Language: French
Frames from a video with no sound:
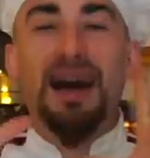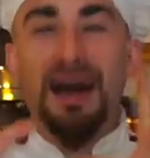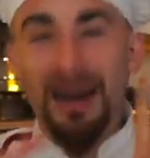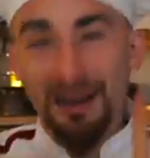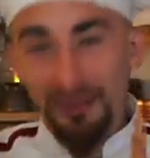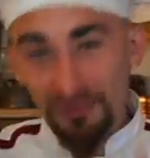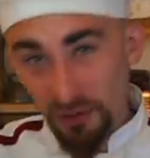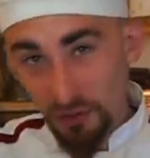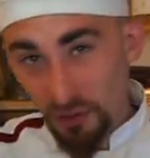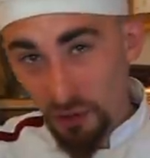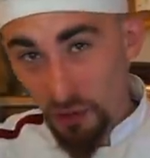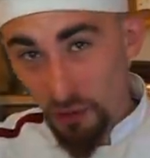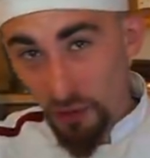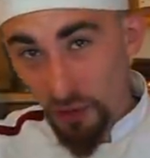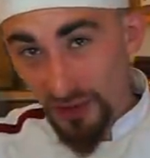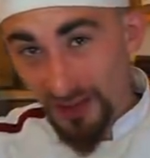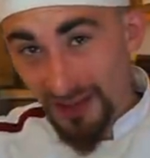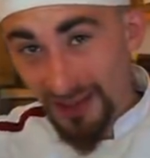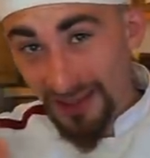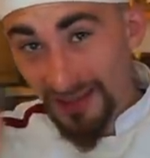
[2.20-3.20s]
Avant de
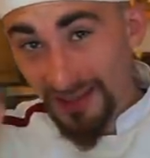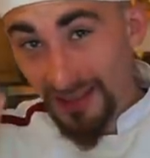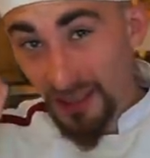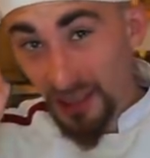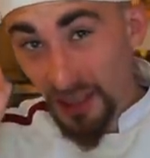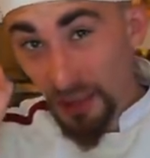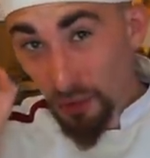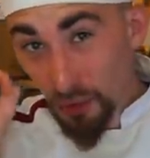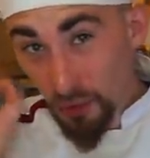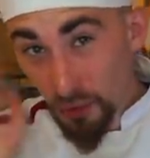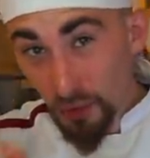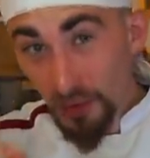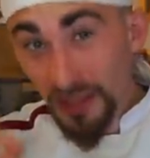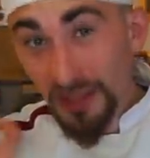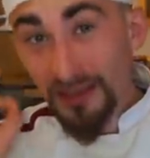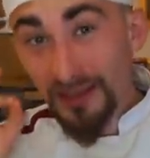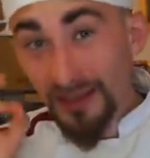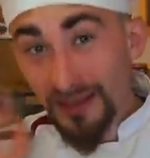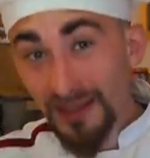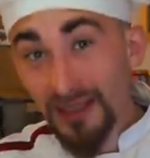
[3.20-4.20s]
commencer, sachez que
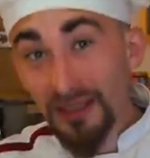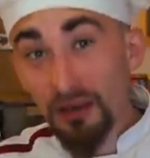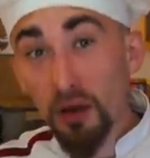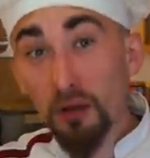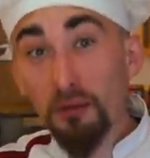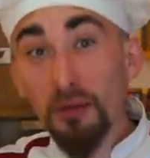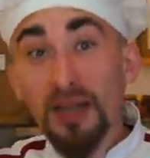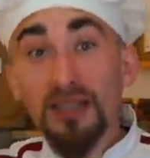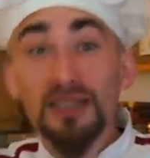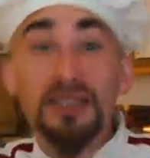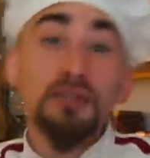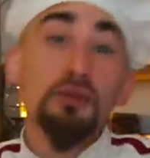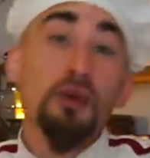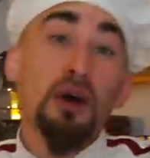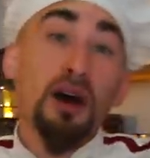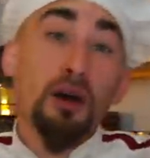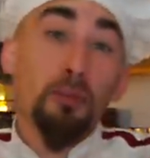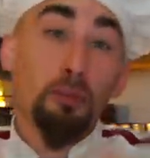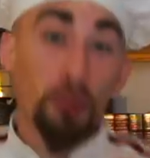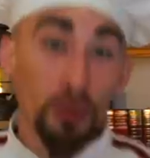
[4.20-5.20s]
oui, c'est normal, il y
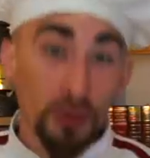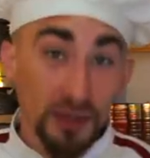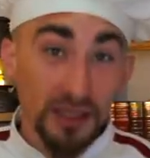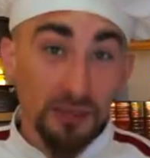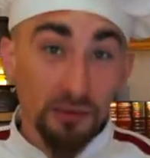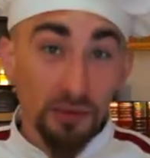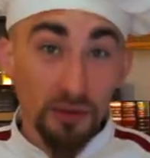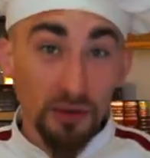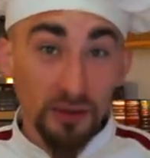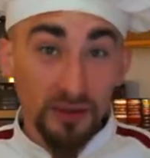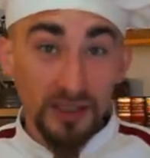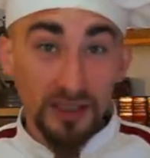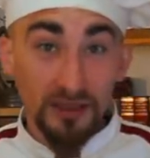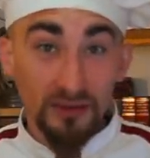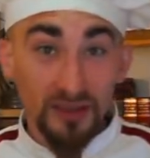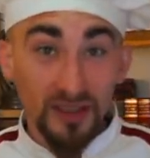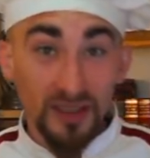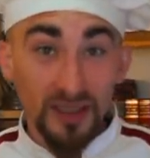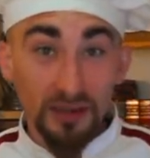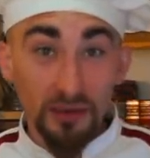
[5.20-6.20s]
aura un peu d'écho dans cette
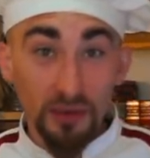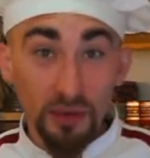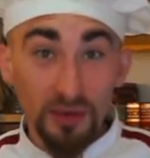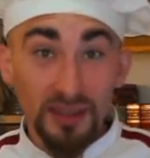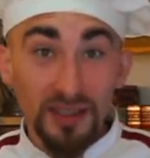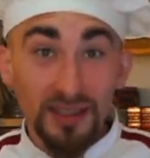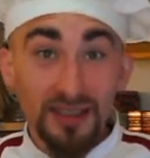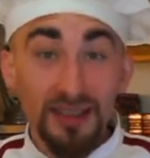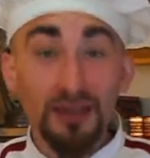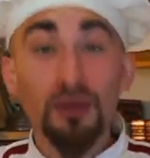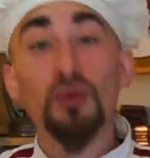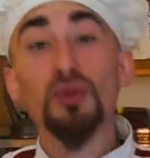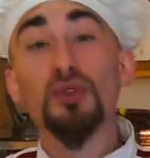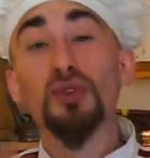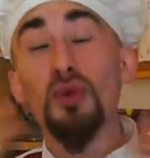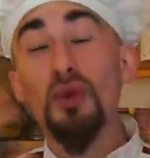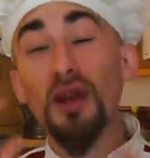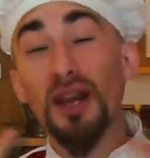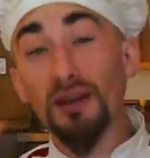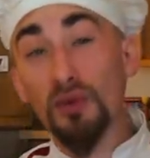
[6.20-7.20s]
vidéo, c'est à cause
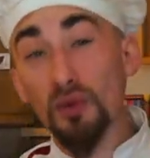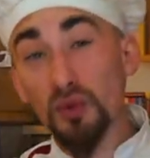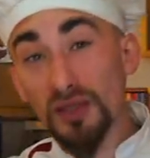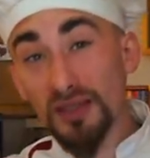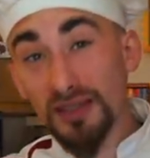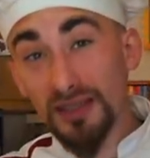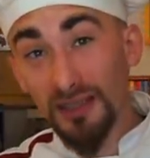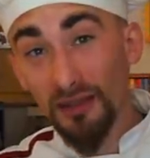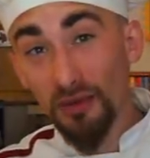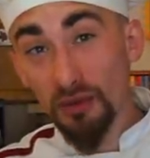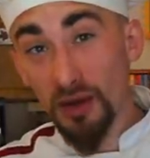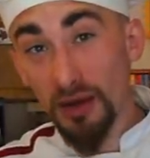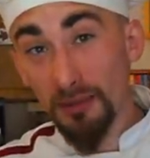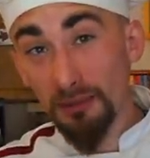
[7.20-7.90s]
de l'acoustique de la